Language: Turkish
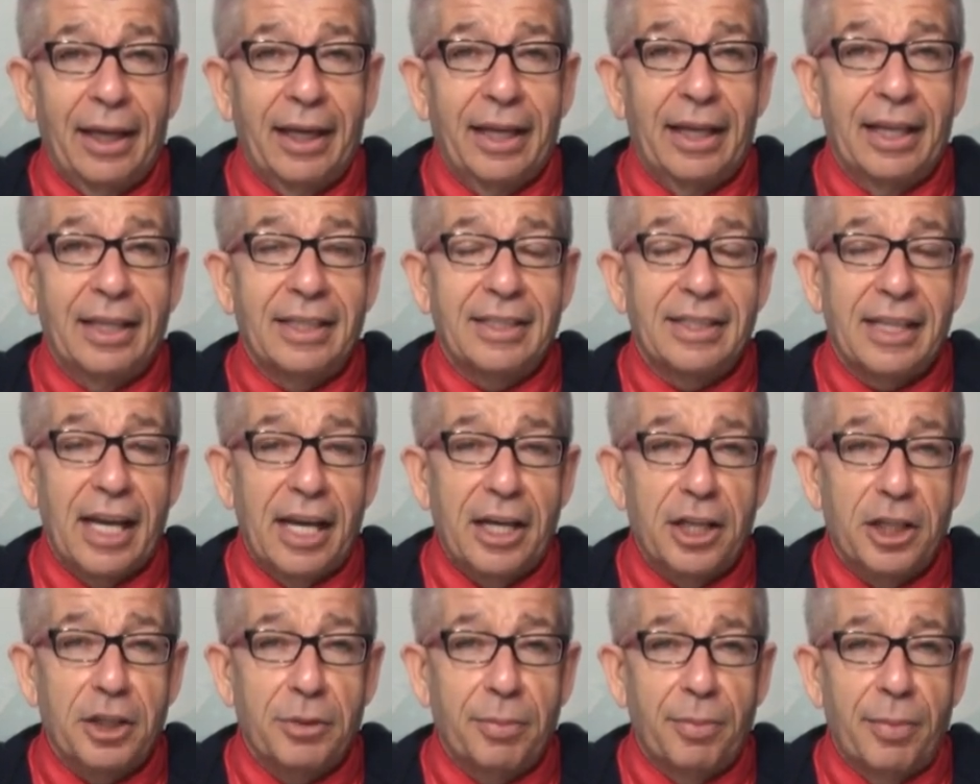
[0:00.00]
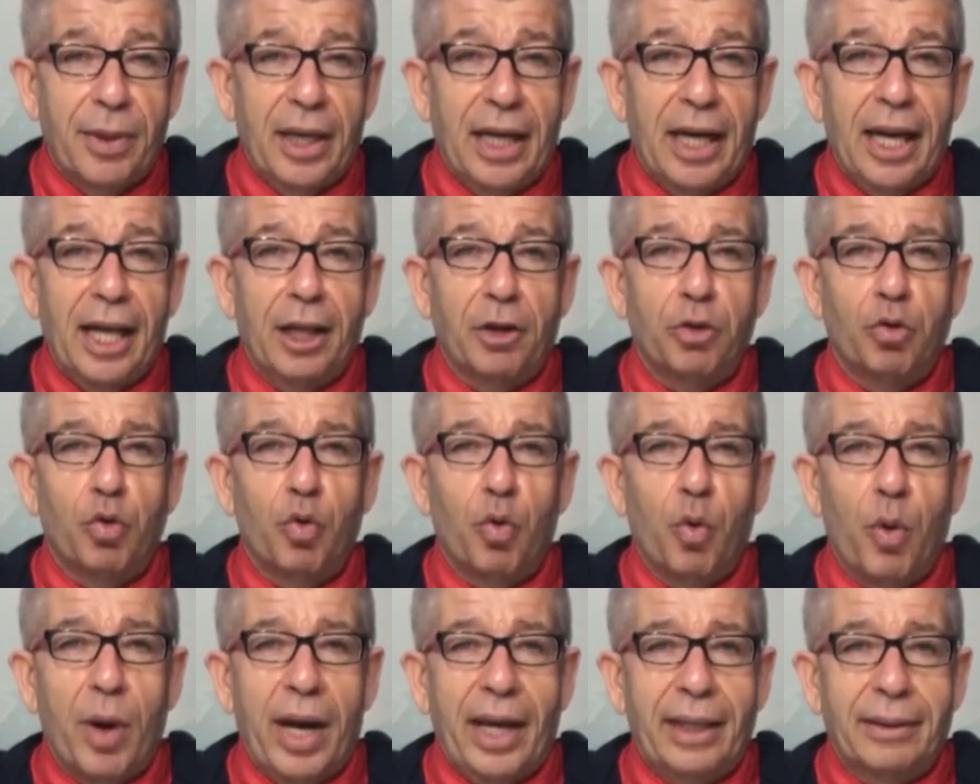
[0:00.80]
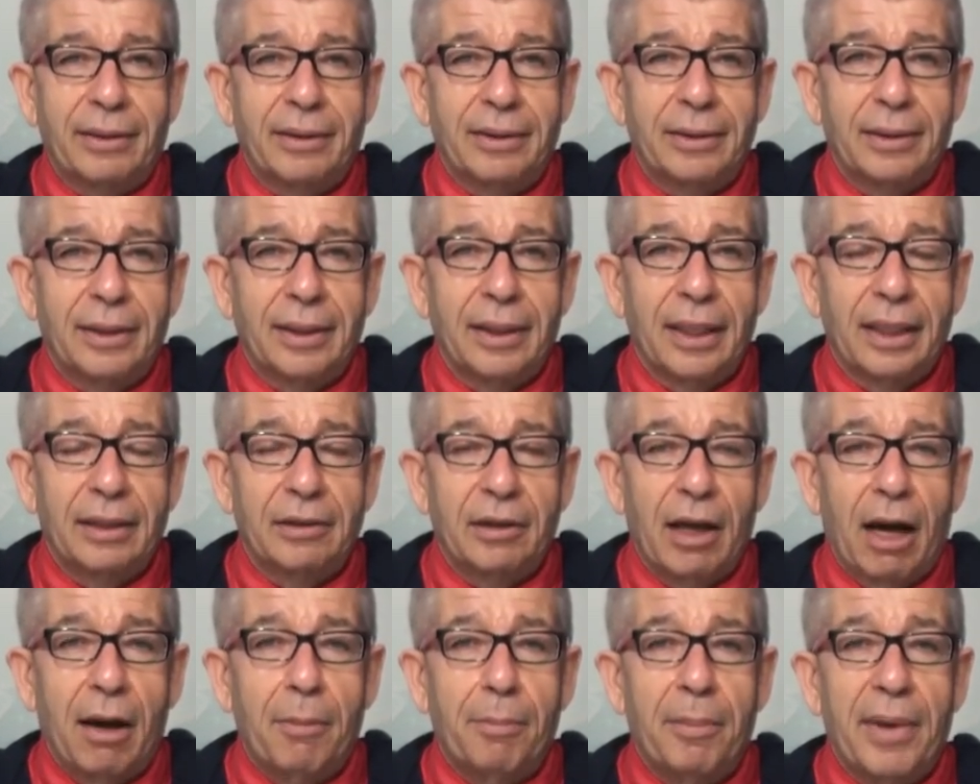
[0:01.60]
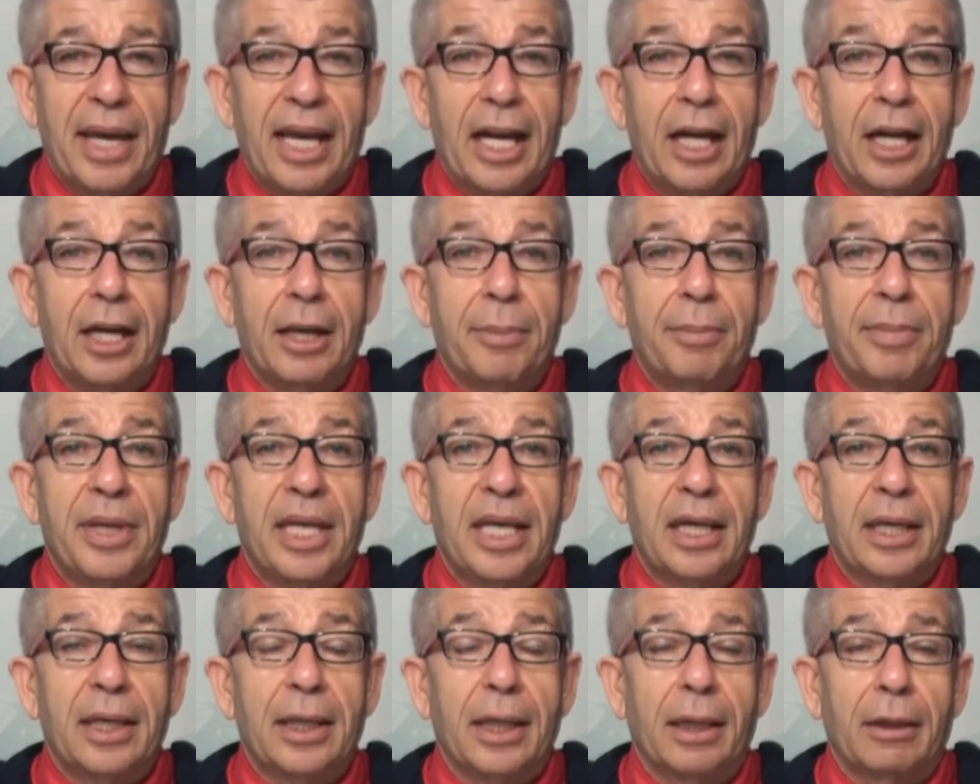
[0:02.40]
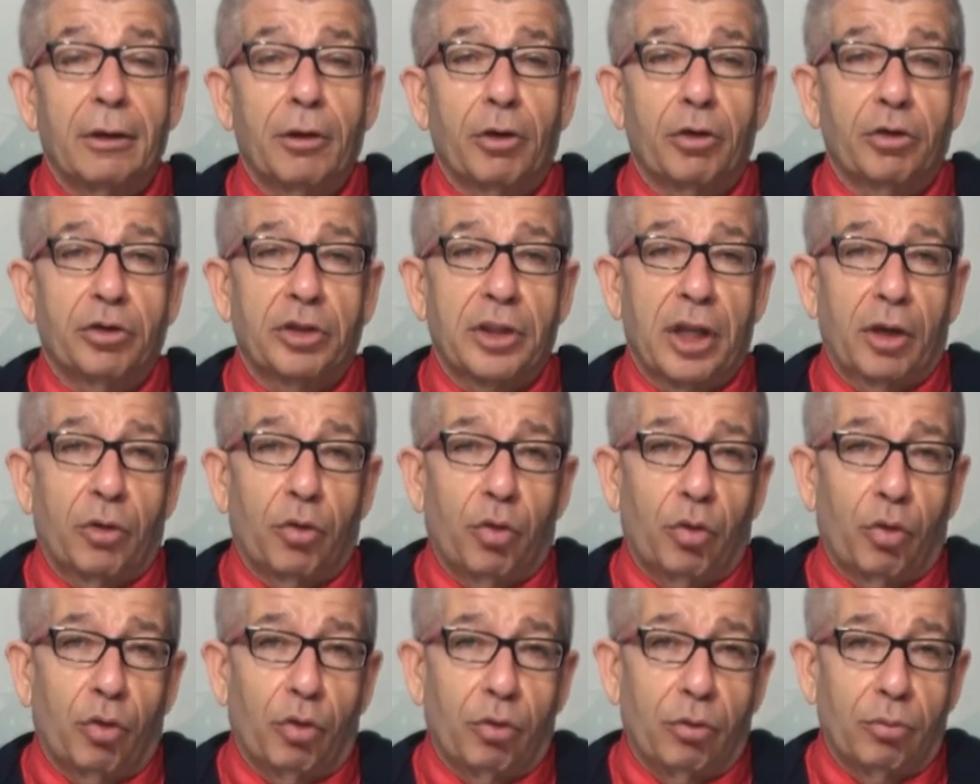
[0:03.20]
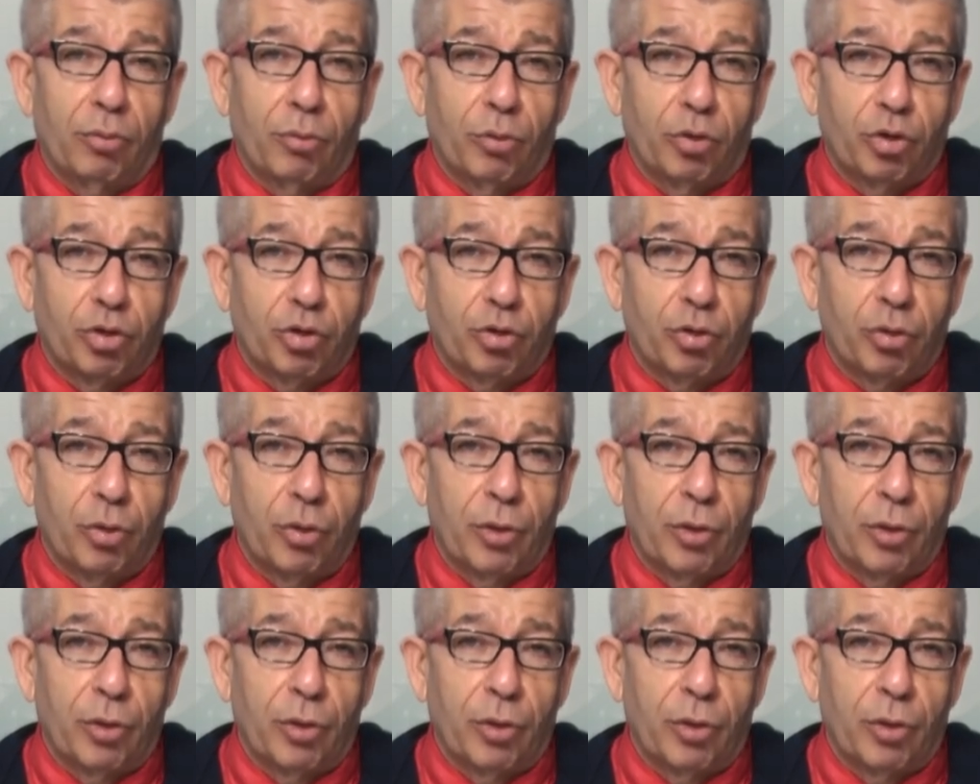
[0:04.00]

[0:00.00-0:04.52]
kısa ismiyle TÜET, tam 51 yıl önce kurulmuş.